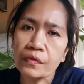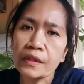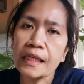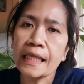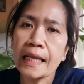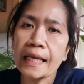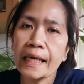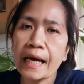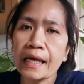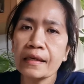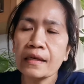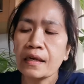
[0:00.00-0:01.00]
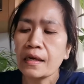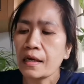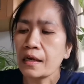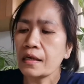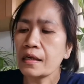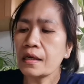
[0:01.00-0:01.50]
didiligan.
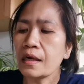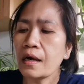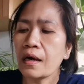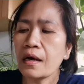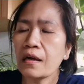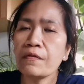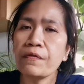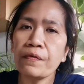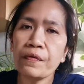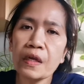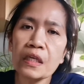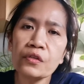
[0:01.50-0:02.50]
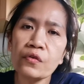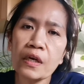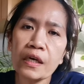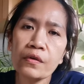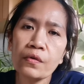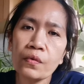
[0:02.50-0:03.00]
I, uh, i-feel nyo
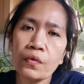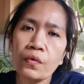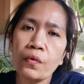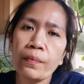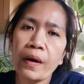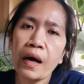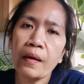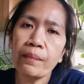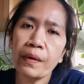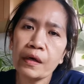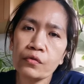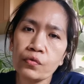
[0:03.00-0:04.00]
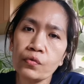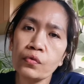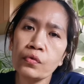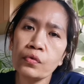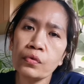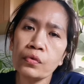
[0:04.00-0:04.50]
lang yung lupa. Pag
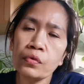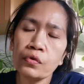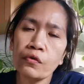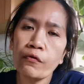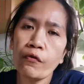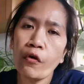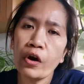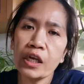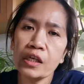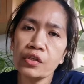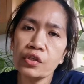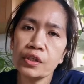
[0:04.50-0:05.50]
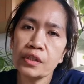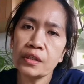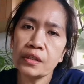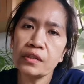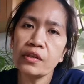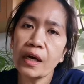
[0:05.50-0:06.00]
2 to 4
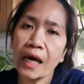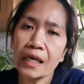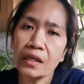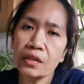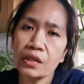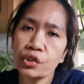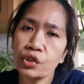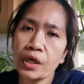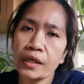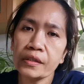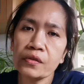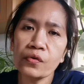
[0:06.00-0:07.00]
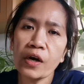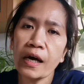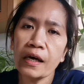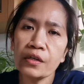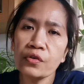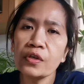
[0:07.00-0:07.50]
inches dry na siya. So,
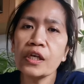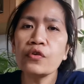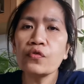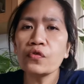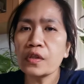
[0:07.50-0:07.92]
ka, yun na yung